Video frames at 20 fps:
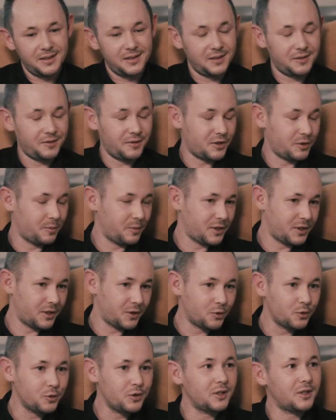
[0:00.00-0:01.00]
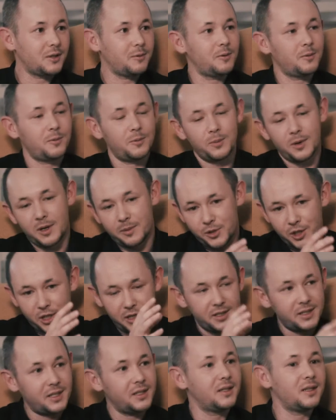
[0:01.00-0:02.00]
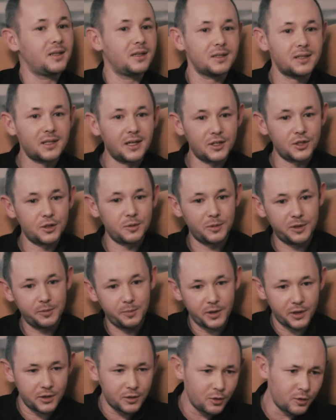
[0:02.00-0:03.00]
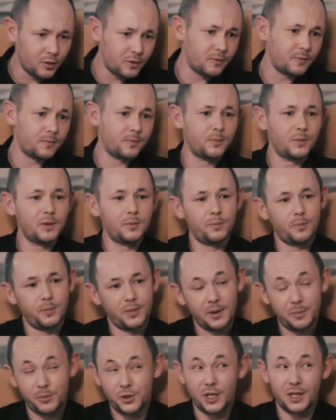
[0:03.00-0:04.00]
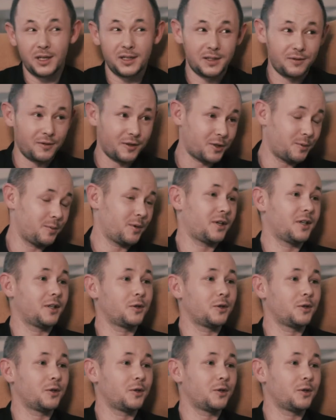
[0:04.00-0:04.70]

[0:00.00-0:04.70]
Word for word: э, с вашими сотрудниками, мы пообщались отдельно с каждым из партнеров, мы пообщались с вашими